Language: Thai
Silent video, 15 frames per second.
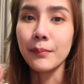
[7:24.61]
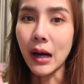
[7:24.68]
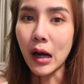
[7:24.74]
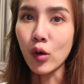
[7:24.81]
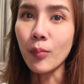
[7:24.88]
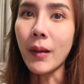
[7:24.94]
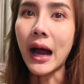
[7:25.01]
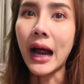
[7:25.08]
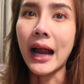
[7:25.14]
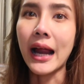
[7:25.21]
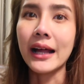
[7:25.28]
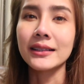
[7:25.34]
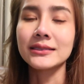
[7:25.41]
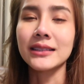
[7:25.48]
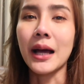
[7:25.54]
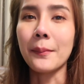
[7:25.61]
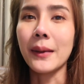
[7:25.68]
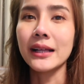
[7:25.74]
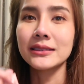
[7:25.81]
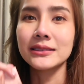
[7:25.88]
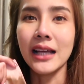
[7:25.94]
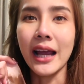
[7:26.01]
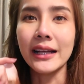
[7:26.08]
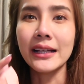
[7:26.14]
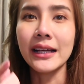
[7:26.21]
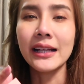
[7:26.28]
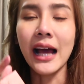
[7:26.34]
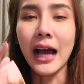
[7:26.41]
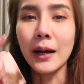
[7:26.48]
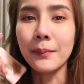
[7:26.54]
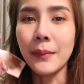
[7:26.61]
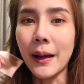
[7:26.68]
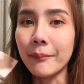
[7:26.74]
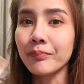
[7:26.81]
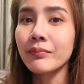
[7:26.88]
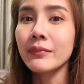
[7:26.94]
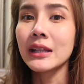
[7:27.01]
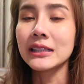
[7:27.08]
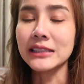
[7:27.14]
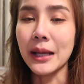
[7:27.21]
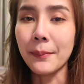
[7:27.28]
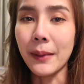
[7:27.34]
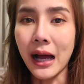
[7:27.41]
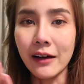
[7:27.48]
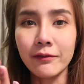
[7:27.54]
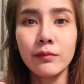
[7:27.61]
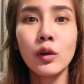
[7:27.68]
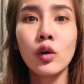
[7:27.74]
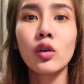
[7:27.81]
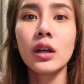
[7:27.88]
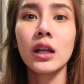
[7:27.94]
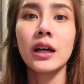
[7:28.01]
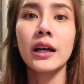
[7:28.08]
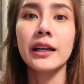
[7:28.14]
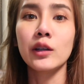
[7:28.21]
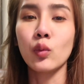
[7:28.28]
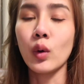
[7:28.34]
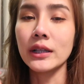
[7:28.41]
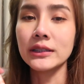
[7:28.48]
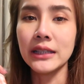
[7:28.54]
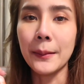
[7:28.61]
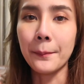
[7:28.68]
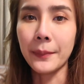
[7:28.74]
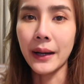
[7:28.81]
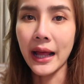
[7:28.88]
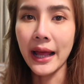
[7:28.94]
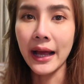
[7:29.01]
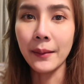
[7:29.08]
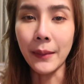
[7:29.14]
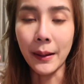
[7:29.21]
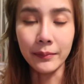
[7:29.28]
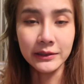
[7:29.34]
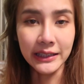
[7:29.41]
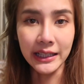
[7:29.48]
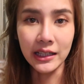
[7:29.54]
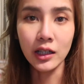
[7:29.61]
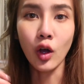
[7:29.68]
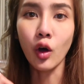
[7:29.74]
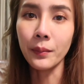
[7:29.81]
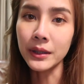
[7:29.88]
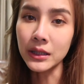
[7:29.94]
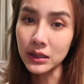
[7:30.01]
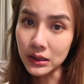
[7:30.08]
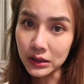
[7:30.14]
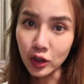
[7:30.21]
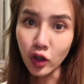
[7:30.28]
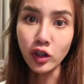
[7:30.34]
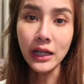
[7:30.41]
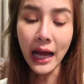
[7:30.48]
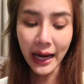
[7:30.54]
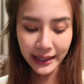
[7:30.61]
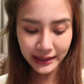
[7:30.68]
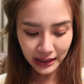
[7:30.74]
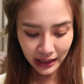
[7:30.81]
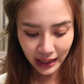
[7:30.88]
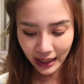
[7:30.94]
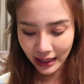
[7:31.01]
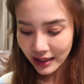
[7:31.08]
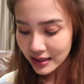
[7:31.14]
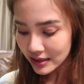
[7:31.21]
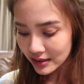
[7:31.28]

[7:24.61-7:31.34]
เบาบางสามารถใช้ได้ทั้งแบบใช้พับลงเลยหรือว่าใช้แป้งแบบเซตรองพื้นก็ได้นะคะ